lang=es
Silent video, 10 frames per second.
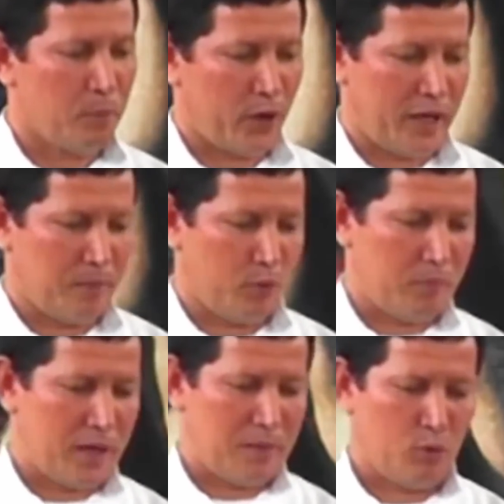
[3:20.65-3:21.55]
Por ejemplo,
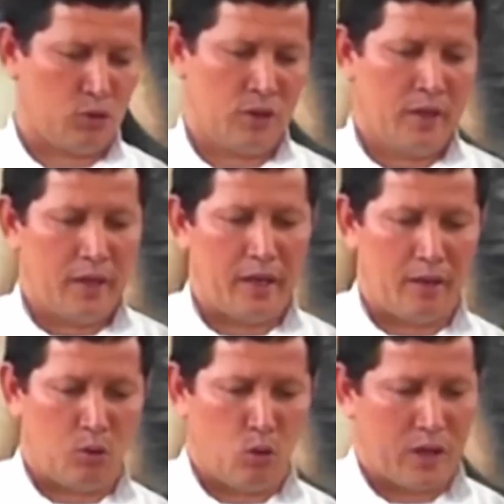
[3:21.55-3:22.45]
miremos
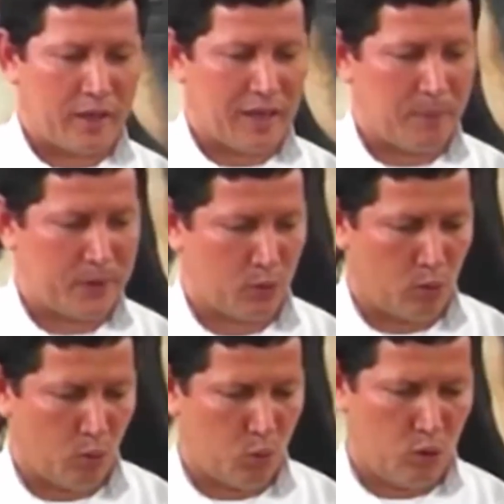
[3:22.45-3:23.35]
en Lucas
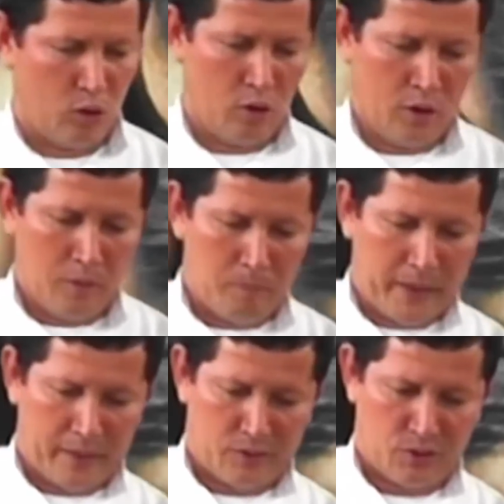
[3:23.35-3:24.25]
capítulo 1,
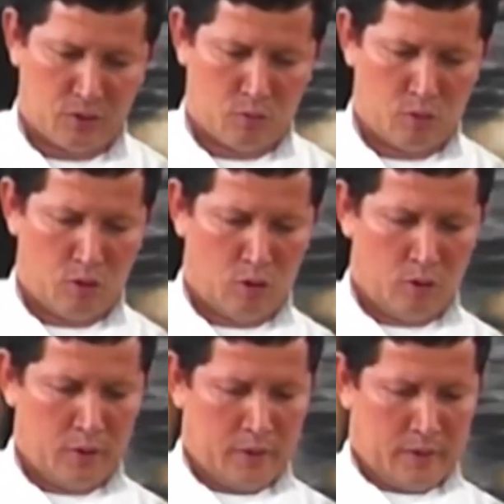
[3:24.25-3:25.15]

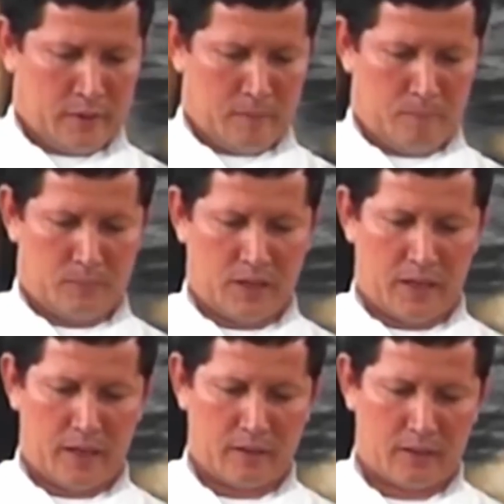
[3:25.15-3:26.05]
versículo
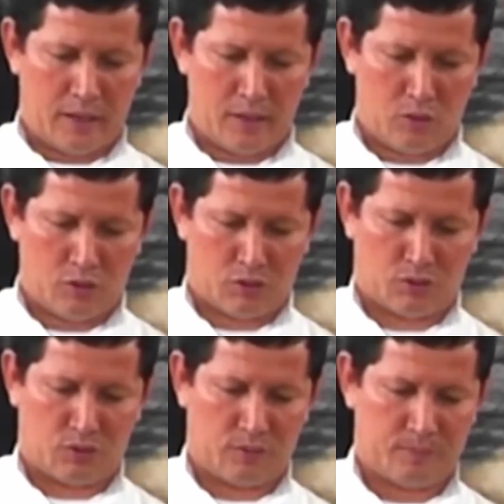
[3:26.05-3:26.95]

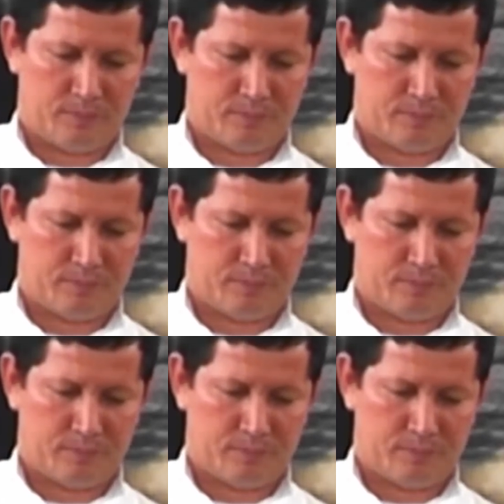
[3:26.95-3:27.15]
32.